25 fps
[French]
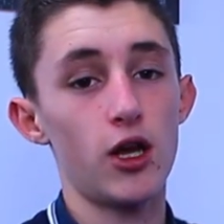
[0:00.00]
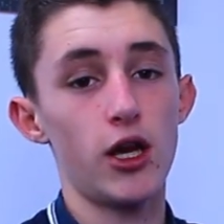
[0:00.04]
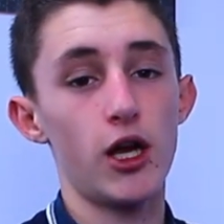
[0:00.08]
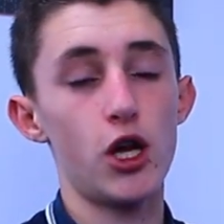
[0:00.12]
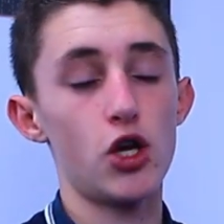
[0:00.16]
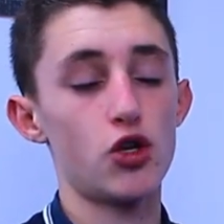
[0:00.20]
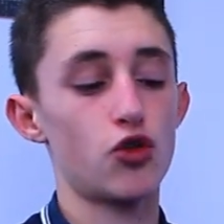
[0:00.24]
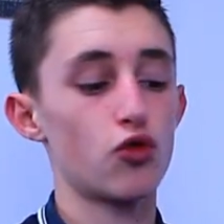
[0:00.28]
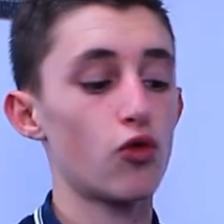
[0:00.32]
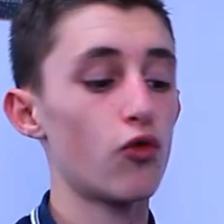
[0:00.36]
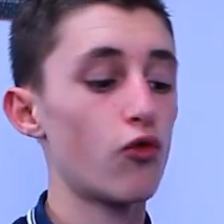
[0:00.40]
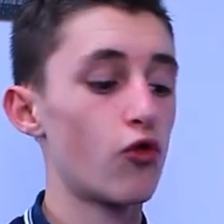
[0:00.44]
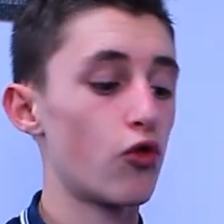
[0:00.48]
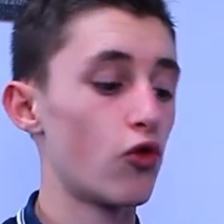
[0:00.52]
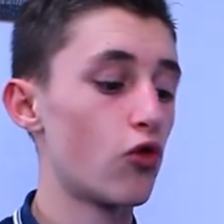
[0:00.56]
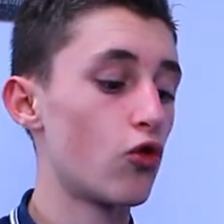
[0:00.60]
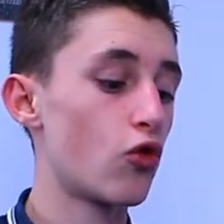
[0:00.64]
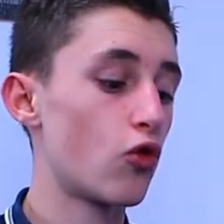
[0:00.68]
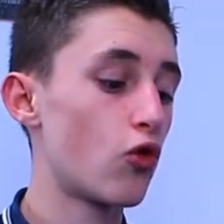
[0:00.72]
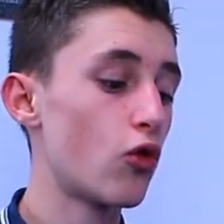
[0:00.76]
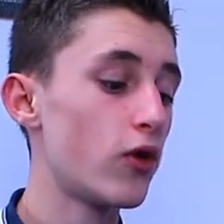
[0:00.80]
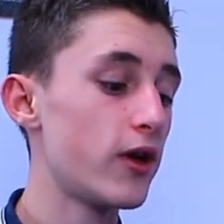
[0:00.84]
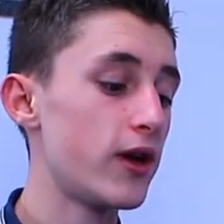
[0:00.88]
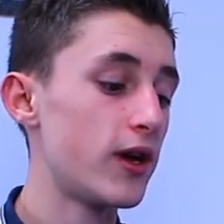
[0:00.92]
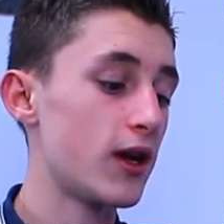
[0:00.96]
Et je trouve que le
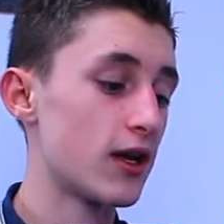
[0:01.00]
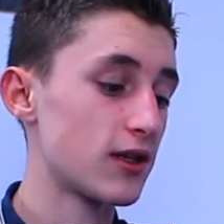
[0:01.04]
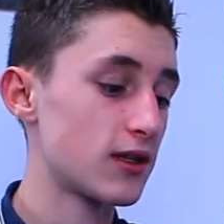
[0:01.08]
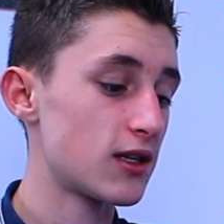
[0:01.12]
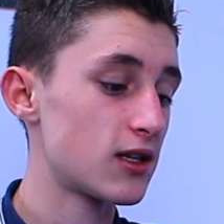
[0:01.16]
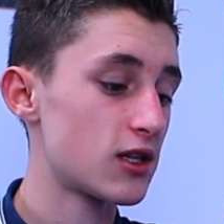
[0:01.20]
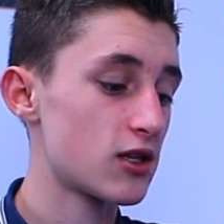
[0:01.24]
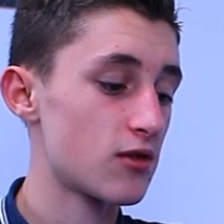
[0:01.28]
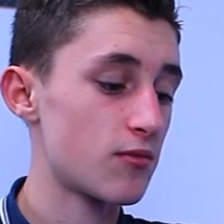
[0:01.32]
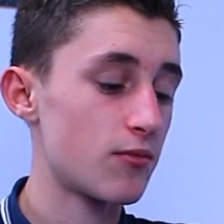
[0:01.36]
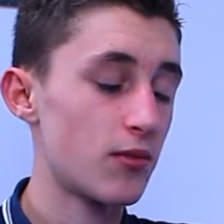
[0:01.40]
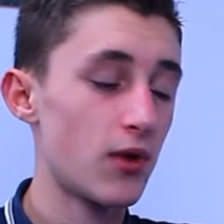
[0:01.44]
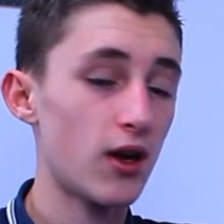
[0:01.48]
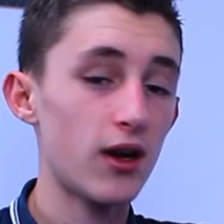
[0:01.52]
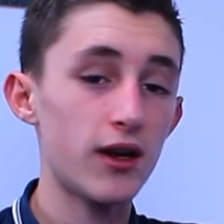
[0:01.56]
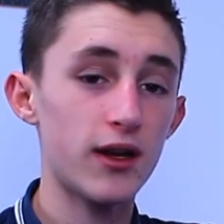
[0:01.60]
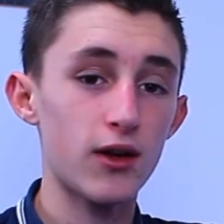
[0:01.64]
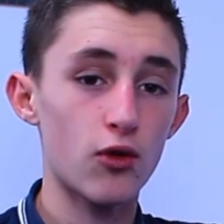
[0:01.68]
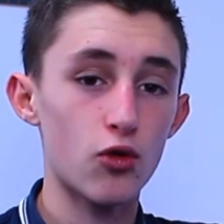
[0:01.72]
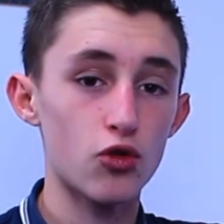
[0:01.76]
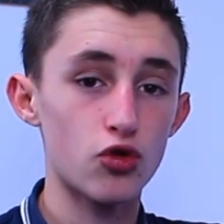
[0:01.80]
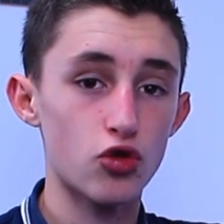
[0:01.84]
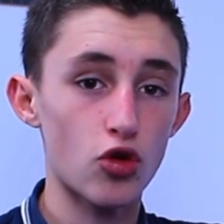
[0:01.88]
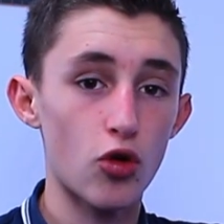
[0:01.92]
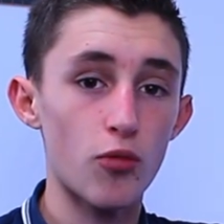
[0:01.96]
logo est assez sympa et
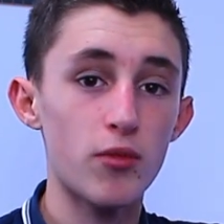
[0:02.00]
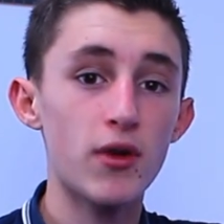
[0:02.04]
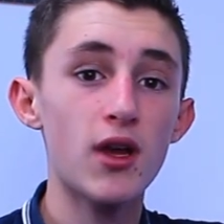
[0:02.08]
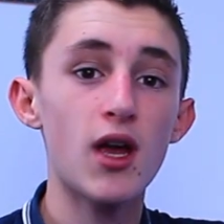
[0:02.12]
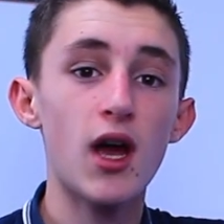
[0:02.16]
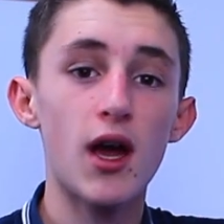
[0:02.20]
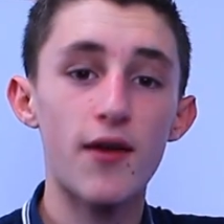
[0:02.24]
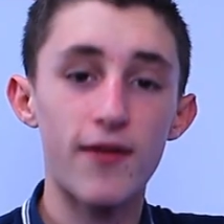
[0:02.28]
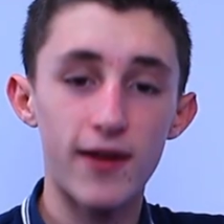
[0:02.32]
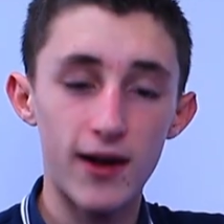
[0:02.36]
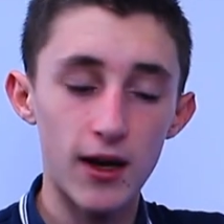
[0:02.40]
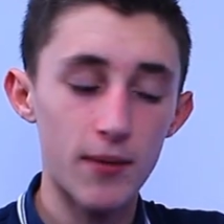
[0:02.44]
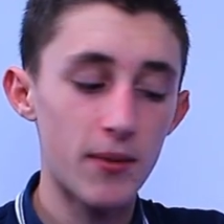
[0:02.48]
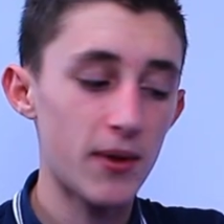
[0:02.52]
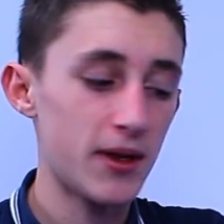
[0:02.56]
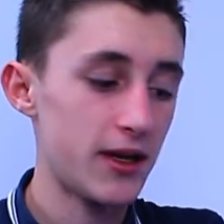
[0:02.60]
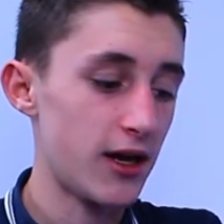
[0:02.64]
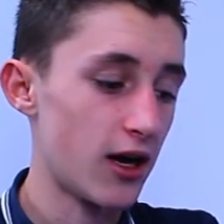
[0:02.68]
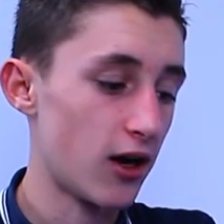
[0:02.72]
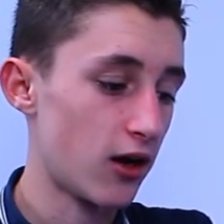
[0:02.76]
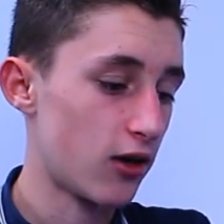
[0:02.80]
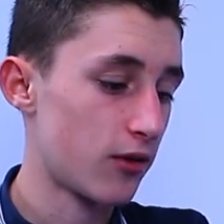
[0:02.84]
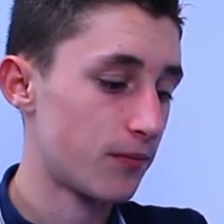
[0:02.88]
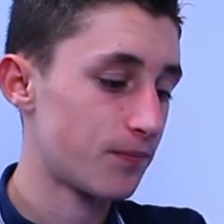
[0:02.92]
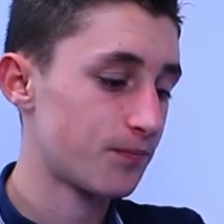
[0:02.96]
il ressort bien avec la
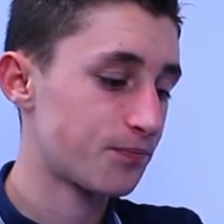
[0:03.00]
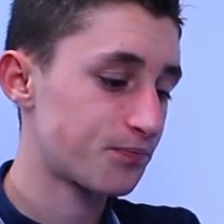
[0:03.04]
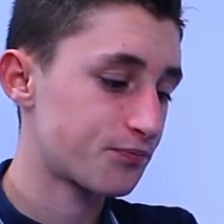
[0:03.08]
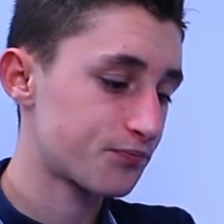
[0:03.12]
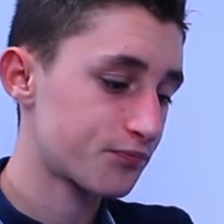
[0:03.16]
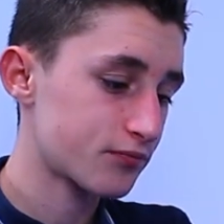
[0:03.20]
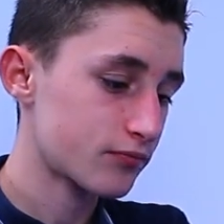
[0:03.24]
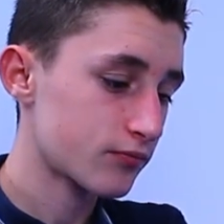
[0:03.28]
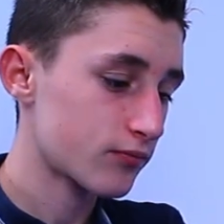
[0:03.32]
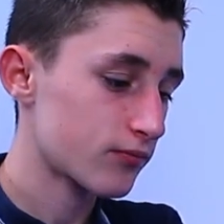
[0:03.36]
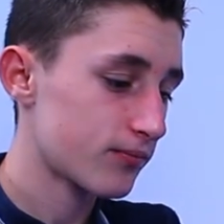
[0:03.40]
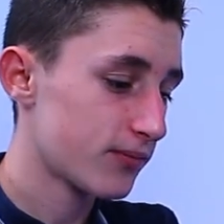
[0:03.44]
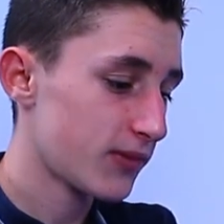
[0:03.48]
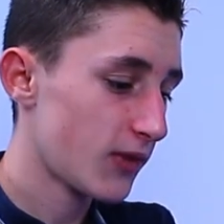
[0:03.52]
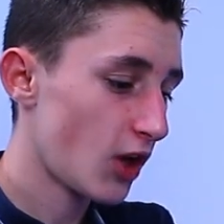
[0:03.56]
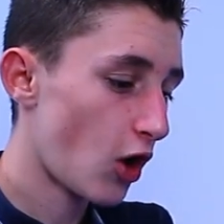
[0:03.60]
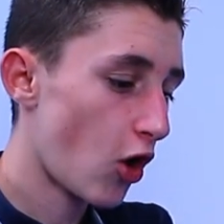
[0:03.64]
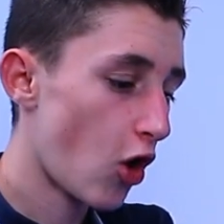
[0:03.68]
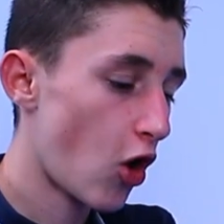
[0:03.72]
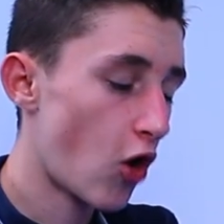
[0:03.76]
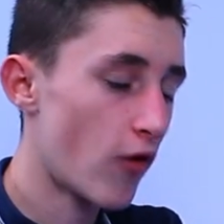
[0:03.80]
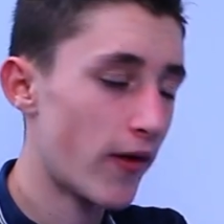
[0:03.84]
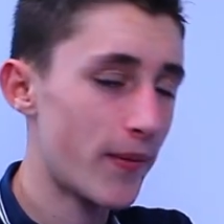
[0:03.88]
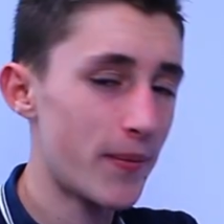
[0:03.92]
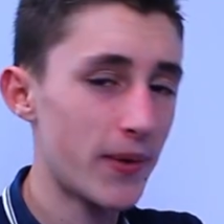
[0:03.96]
bannière.
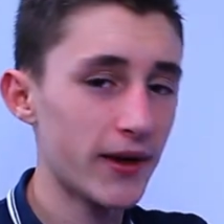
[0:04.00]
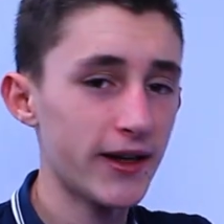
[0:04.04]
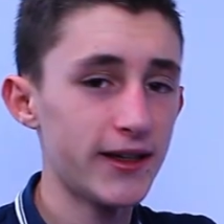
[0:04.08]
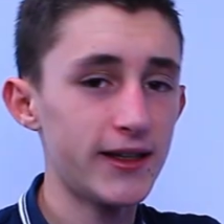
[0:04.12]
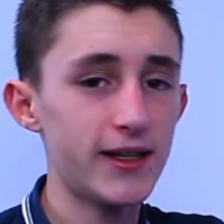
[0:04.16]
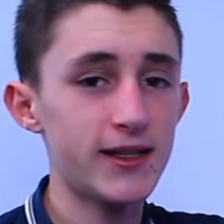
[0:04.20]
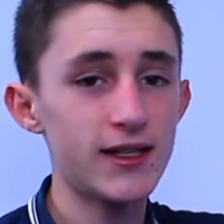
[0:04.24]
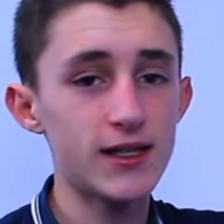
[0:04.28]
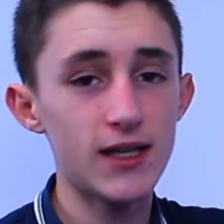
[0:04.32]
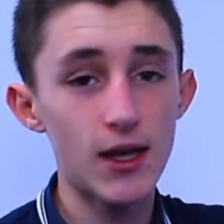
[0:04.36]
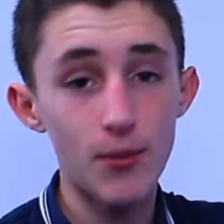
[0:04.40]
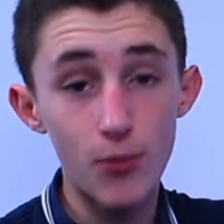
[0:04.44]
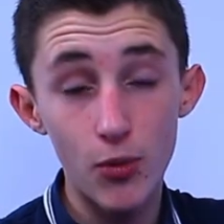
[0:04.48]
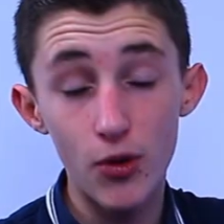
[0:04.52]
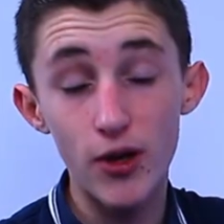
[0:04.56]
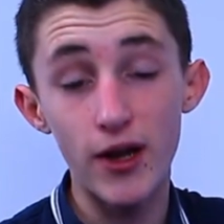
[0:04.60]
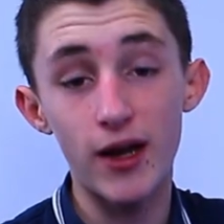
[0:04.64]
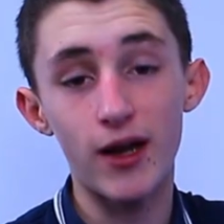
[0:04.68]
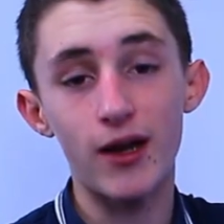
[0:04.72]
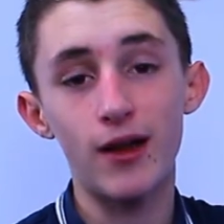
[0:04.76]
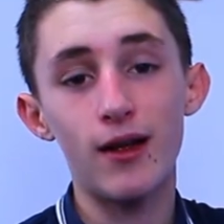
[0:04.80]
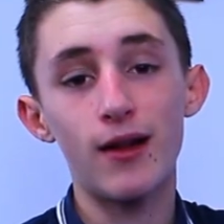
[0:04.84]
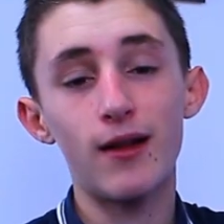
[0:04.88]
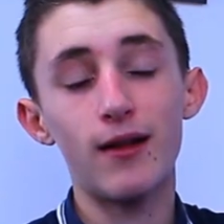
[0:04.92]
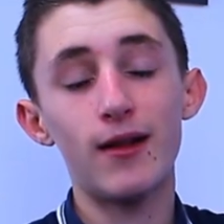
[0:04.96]
On va parler des
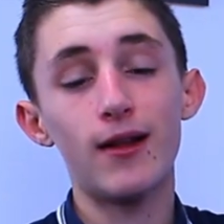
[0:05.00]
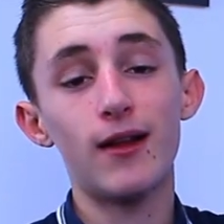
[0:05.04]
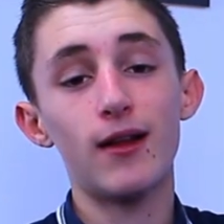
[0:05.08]
abonnés.